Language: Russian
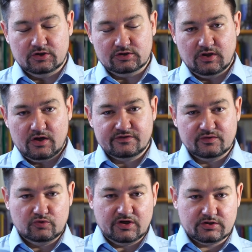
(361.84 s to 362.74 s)
Желаю
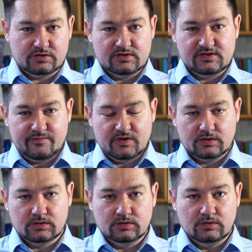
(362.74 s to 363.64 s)
всем удачи на
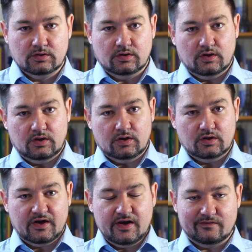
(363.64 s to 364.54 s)
экзаменах,
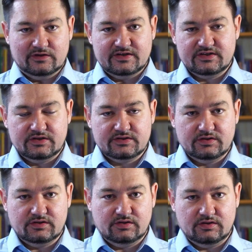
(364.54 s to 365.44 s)
халявы на
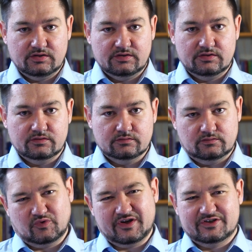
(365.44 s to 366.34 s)
сессии и,
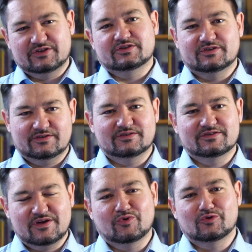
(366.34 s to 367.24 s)
ну, конечно же,
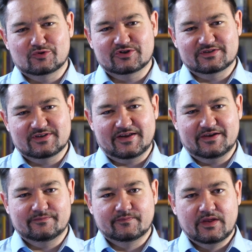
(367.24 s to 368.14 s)
самых лучших
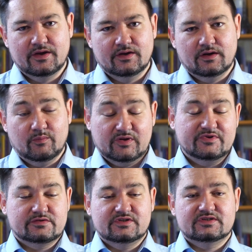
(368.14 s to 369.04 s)
знаний.
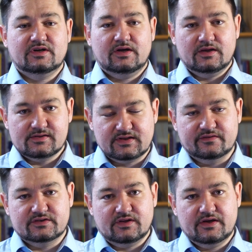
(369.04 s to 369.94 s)
Подписывайтесь на канал,
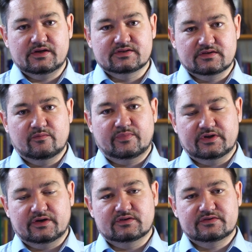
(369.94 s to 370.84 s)
ставьте лайки, если вам
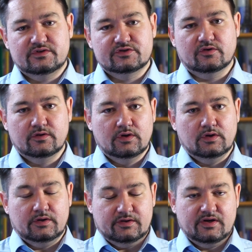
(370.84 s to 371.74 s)
понравилось видео.
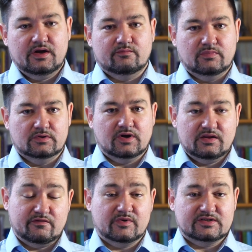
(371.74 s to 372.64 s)
Я был
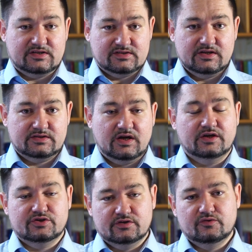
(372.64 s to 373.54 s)
рад вам рассказать
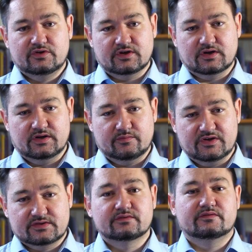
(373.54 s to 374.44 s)
очередной
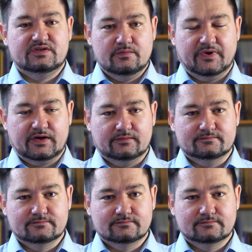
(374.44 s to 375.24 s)
энерголикбез. Всем пока!